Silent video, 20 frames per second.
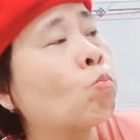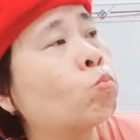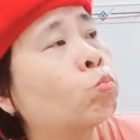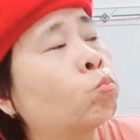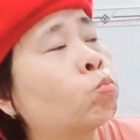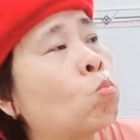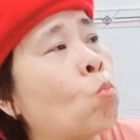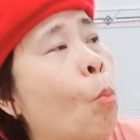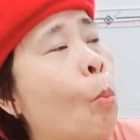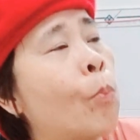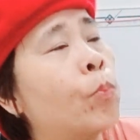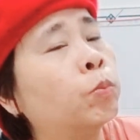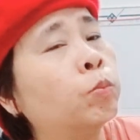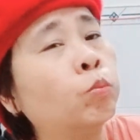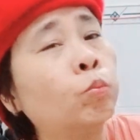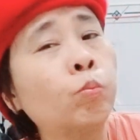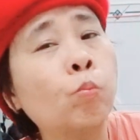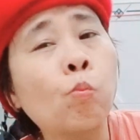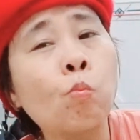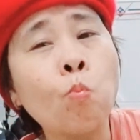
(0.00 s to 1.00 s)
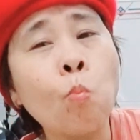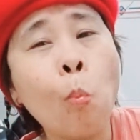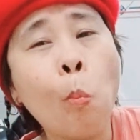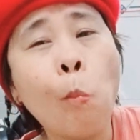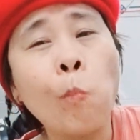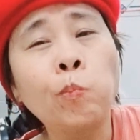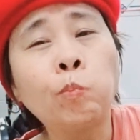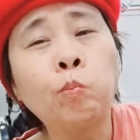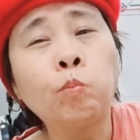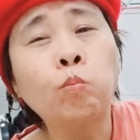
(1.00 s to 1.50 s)
2. Cơ
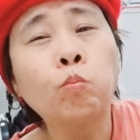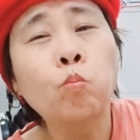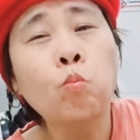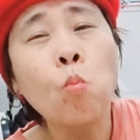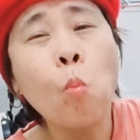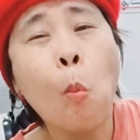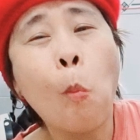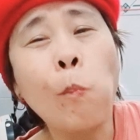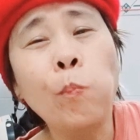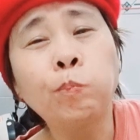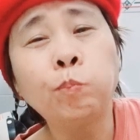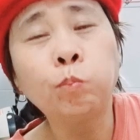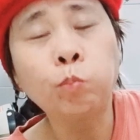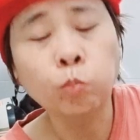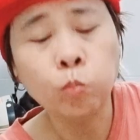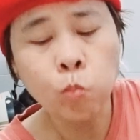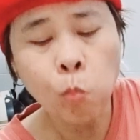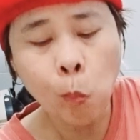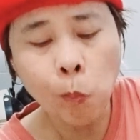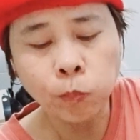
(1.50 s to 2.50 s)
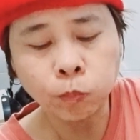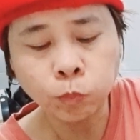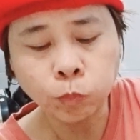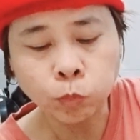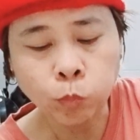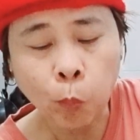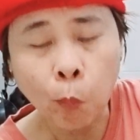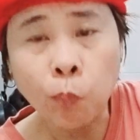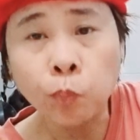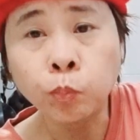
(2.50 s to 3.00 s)
quan đại diện tổng hợp và định
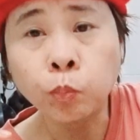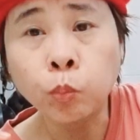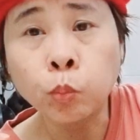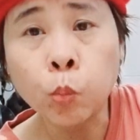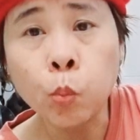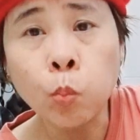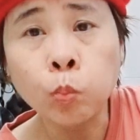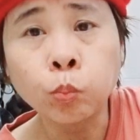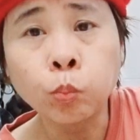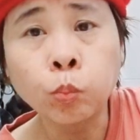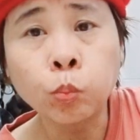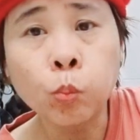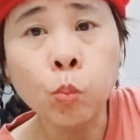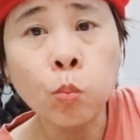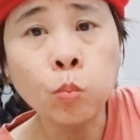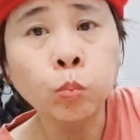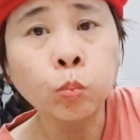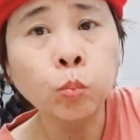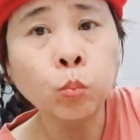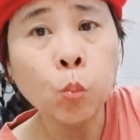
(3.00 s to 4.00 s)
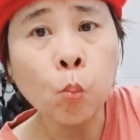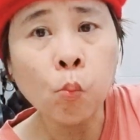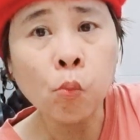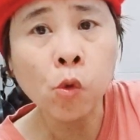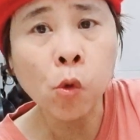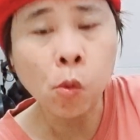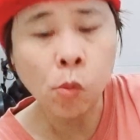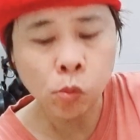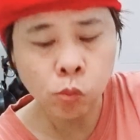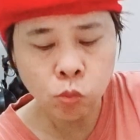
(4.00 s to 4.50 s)
kỳ hàng năm báo cáo
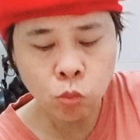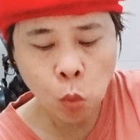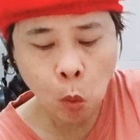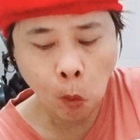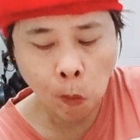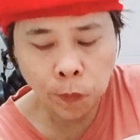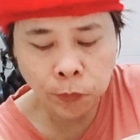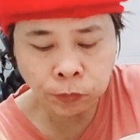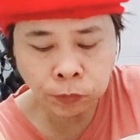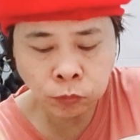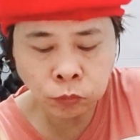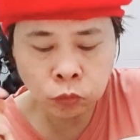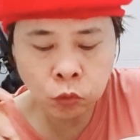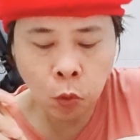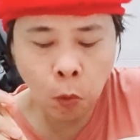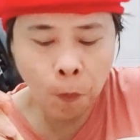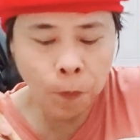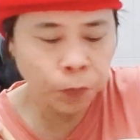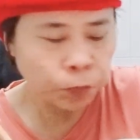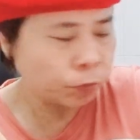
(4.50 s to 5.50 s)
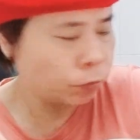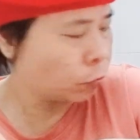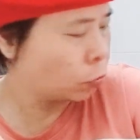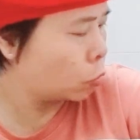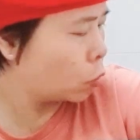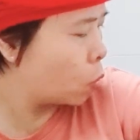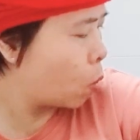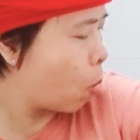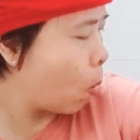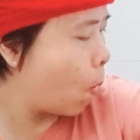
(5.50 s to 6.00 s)
cơ quan có thẩm quyền về hoạt
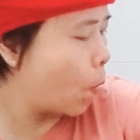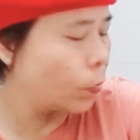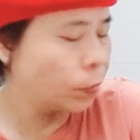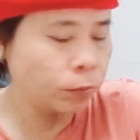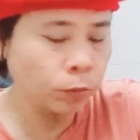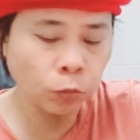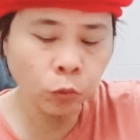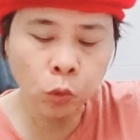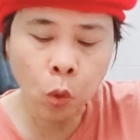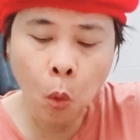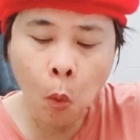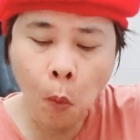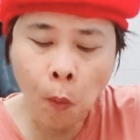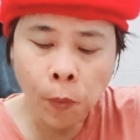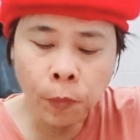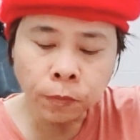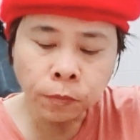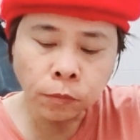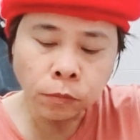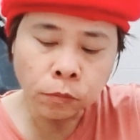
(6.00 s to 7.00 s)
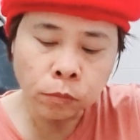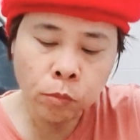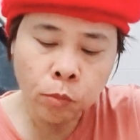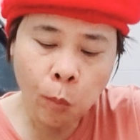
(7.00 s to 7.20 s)
động của các đoàn